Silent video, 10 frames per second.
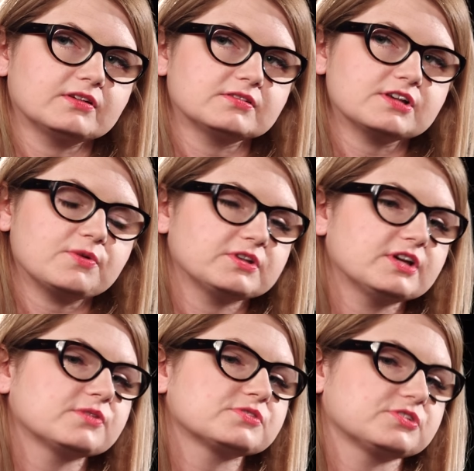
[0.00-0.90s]

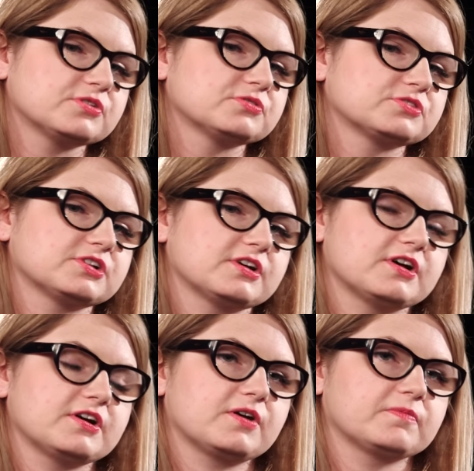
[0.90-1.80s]
Zakładając to,
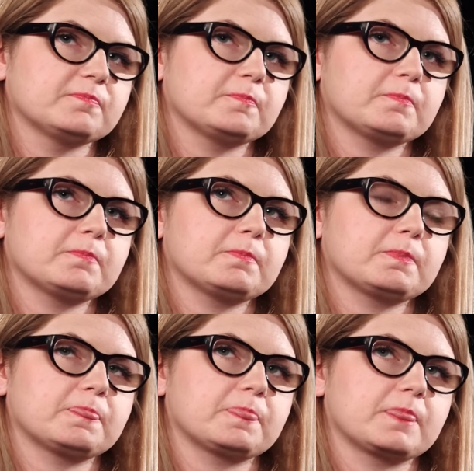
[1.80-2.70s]
że,
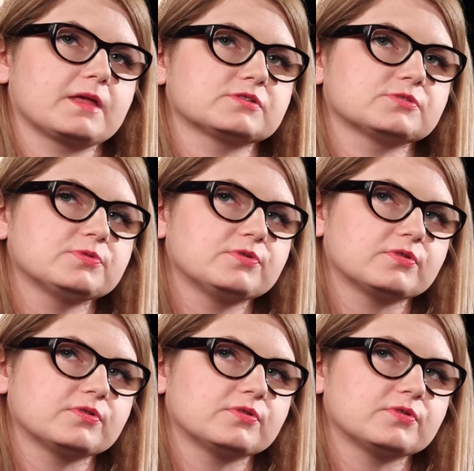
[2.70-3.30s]
mm, że,